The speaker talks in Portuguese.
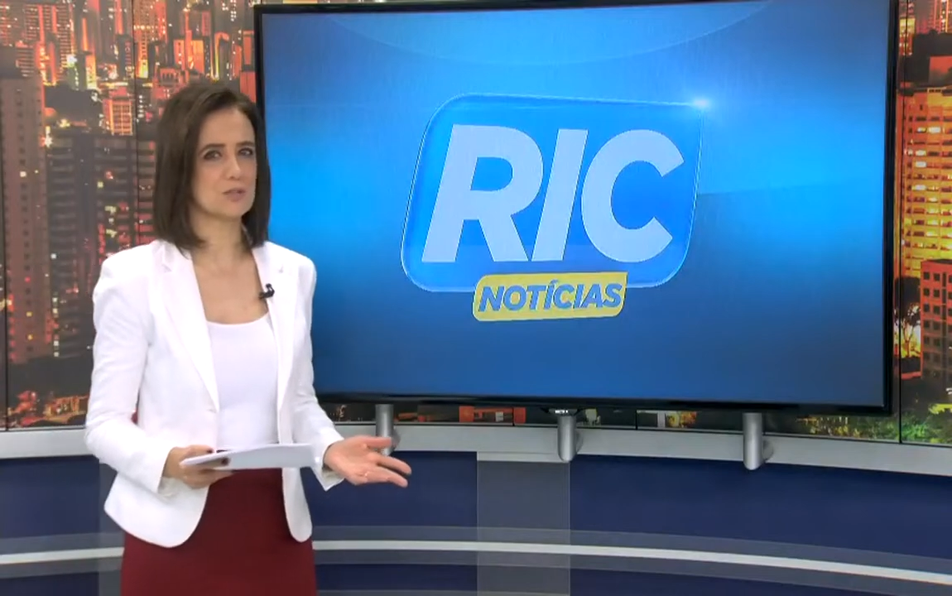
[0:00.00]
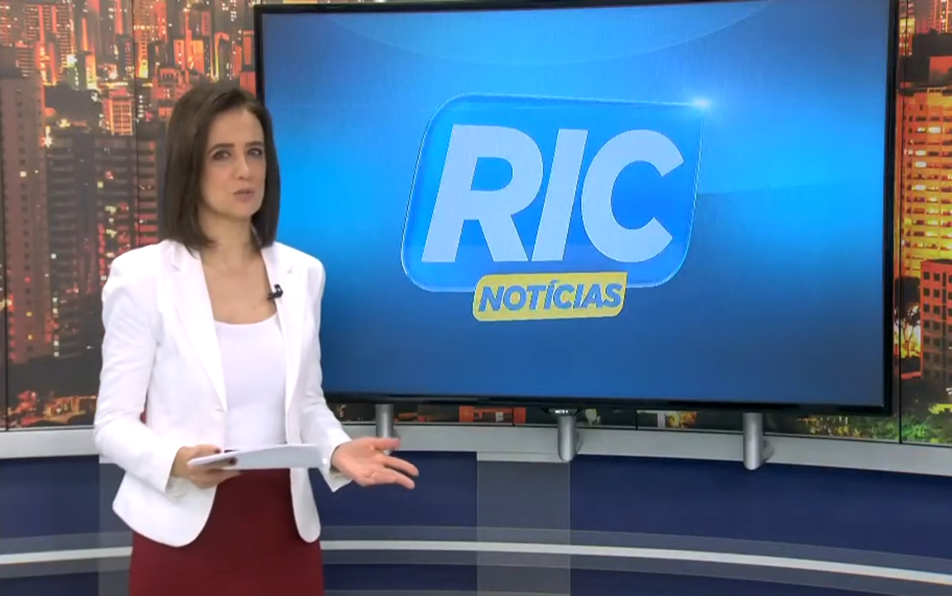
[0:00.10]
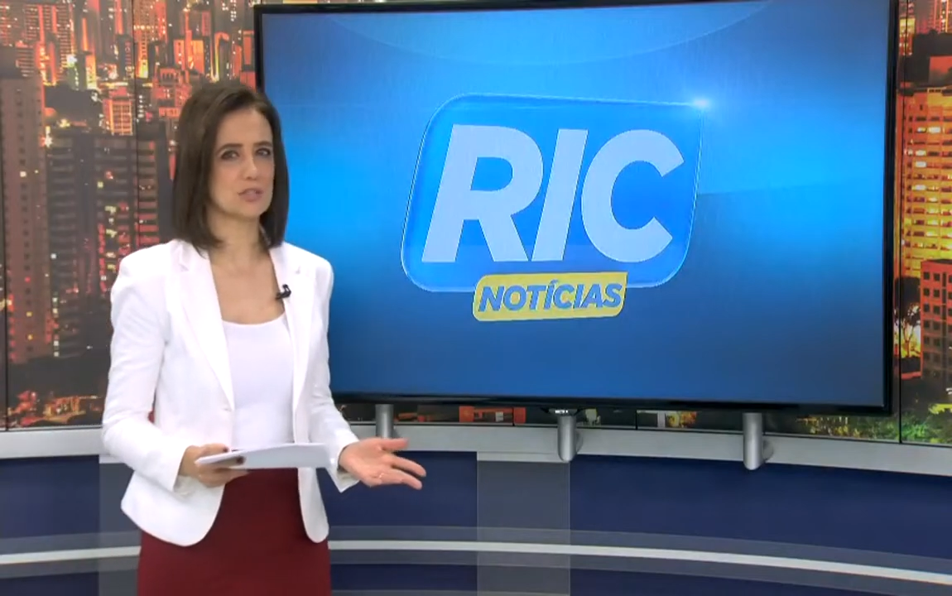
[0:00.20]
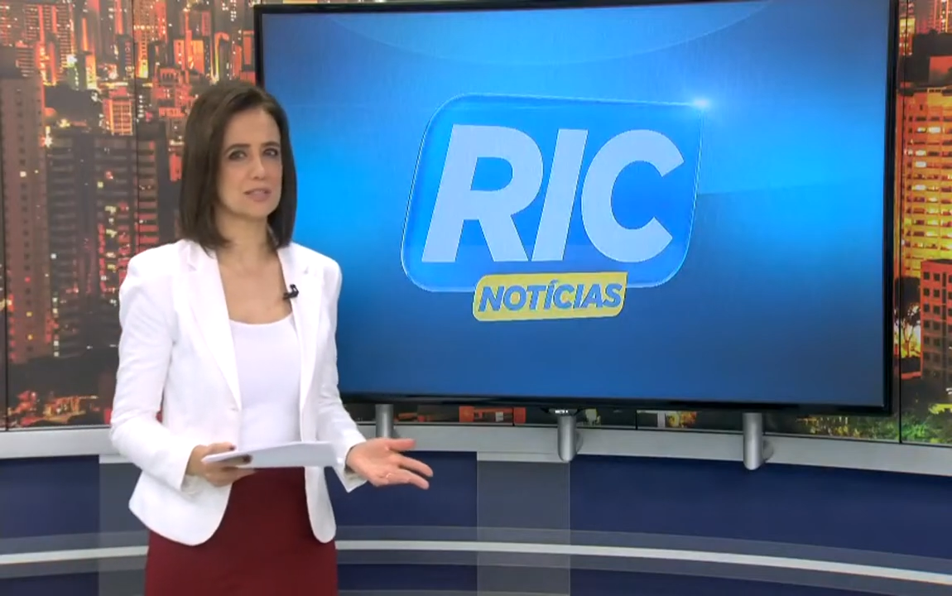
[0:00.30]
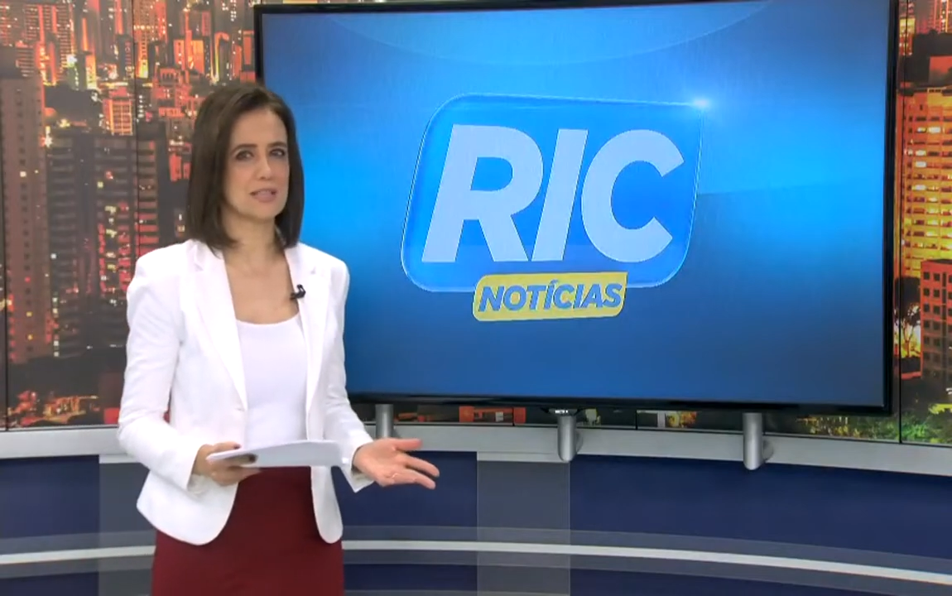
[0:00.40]

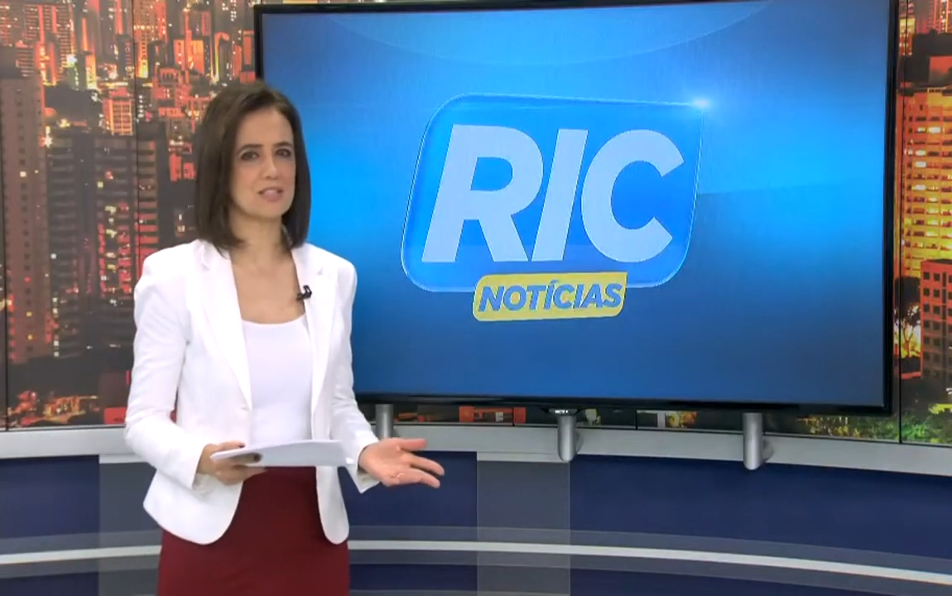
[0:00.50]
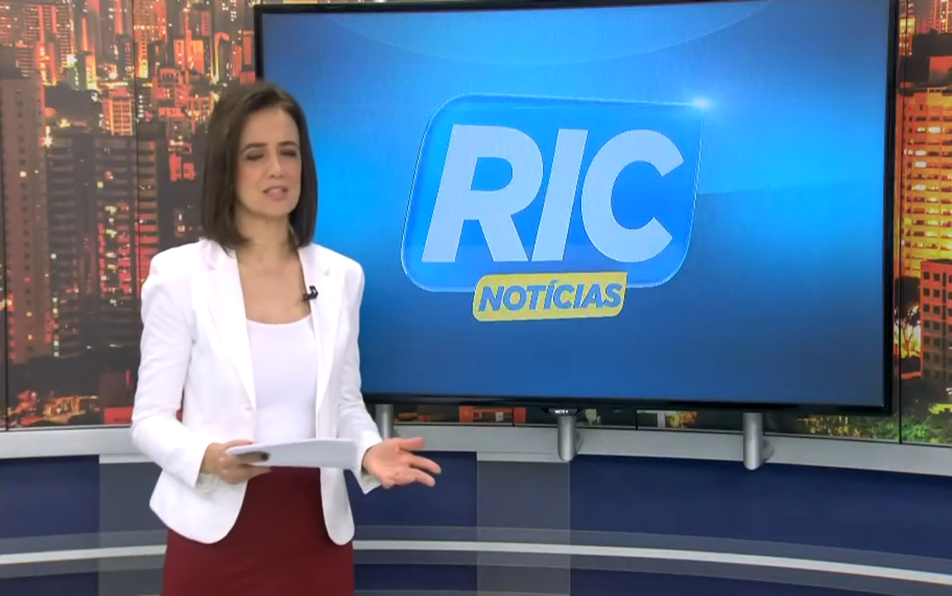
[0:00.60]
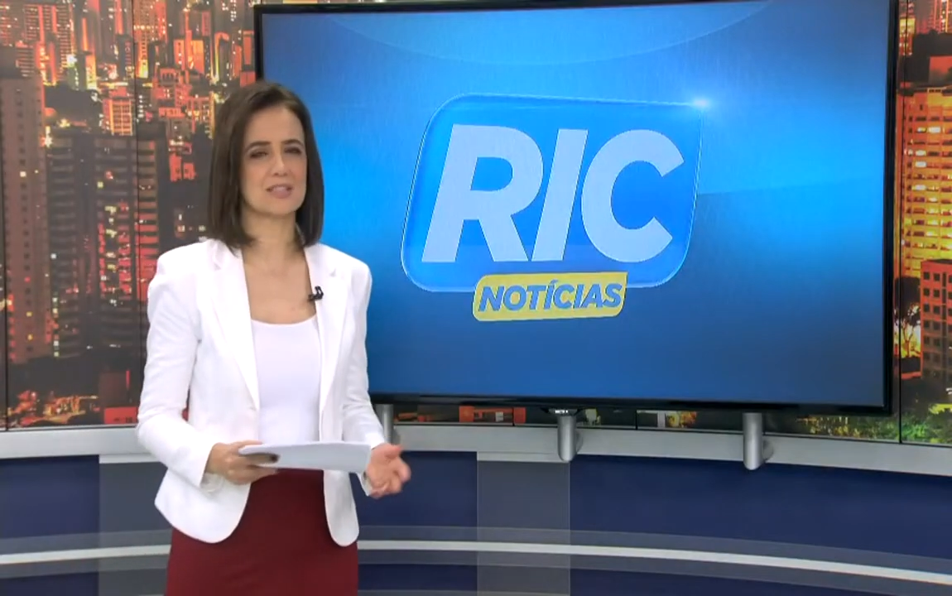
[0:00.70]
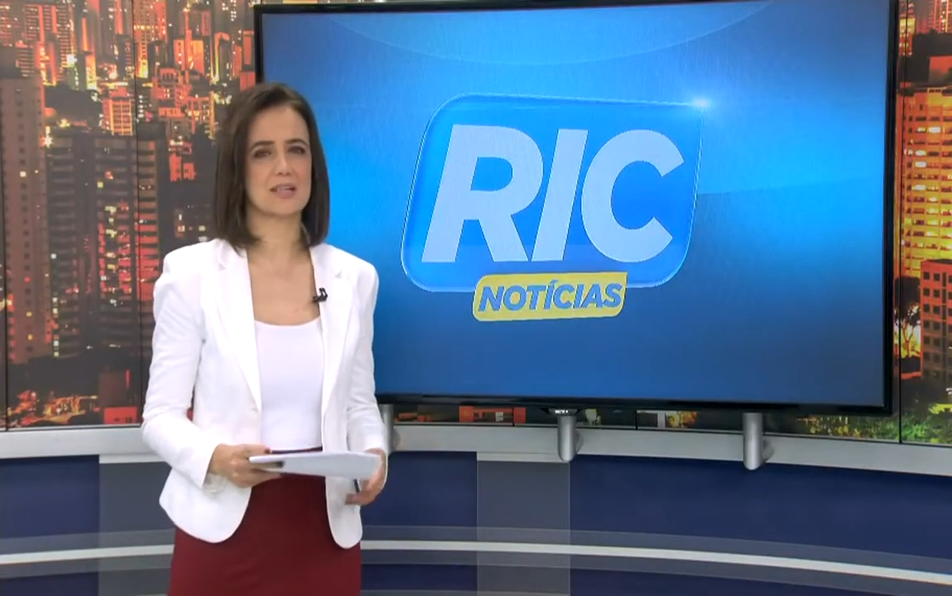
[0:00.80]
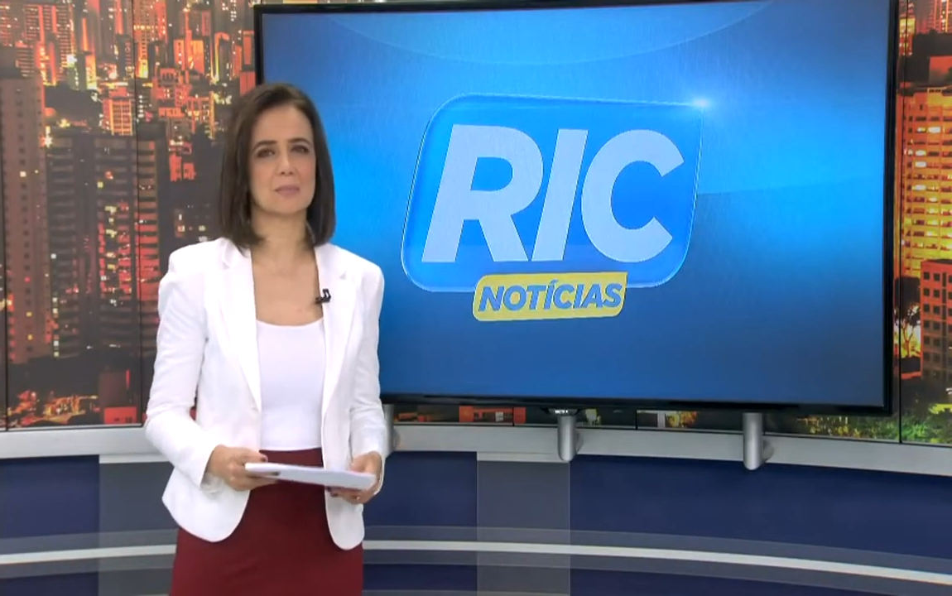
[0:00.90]
hoje à tarde aqui
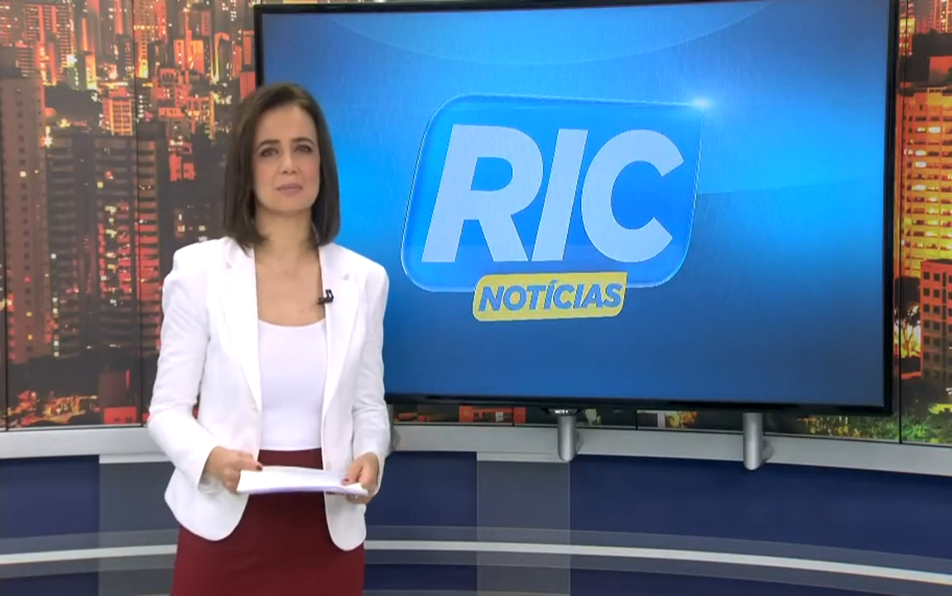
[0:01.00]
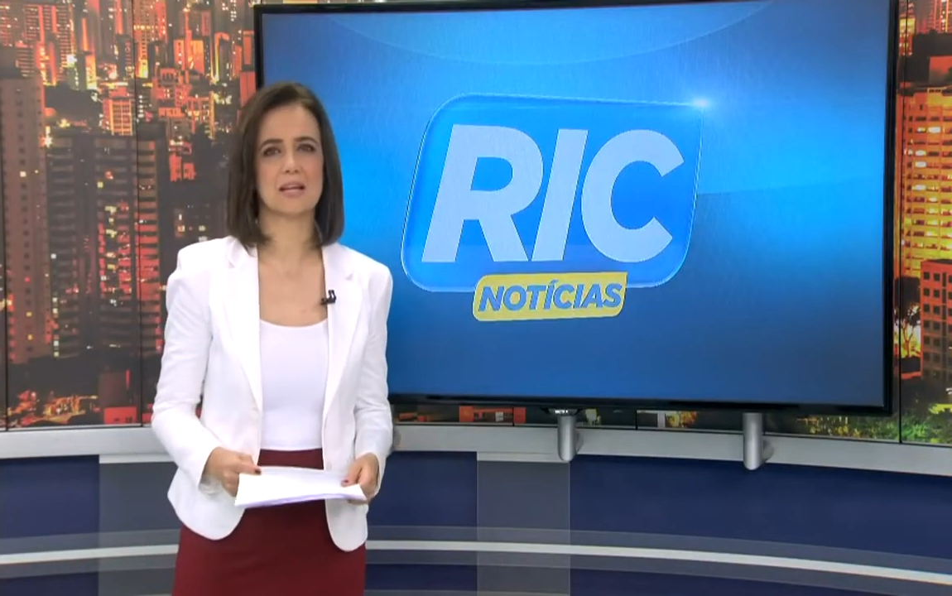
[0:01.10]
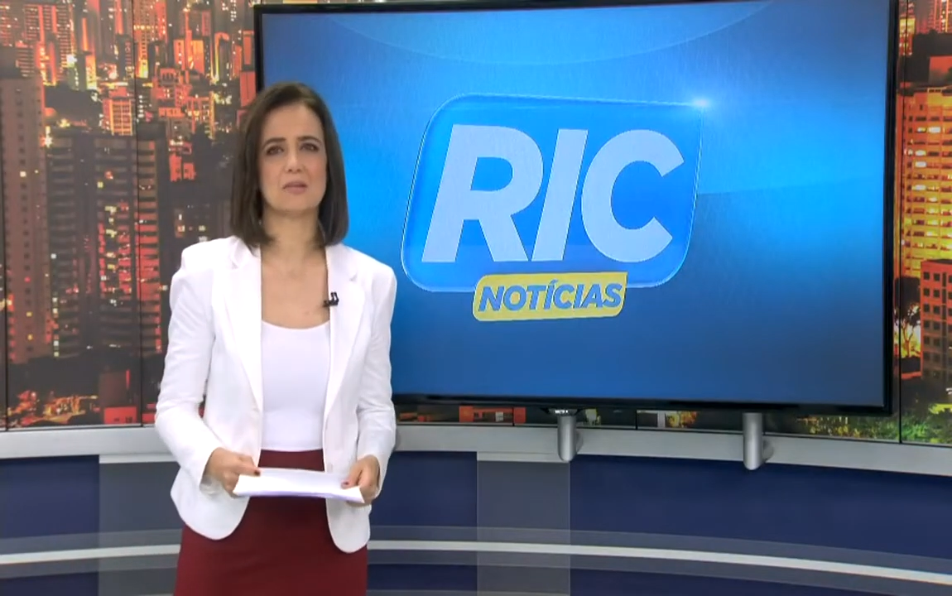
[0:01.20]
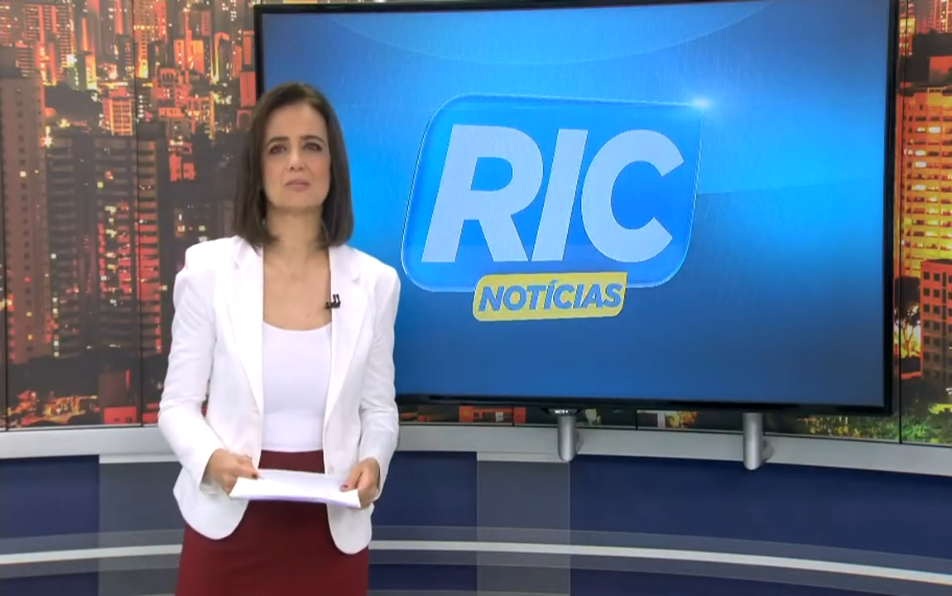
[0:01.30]
na capital,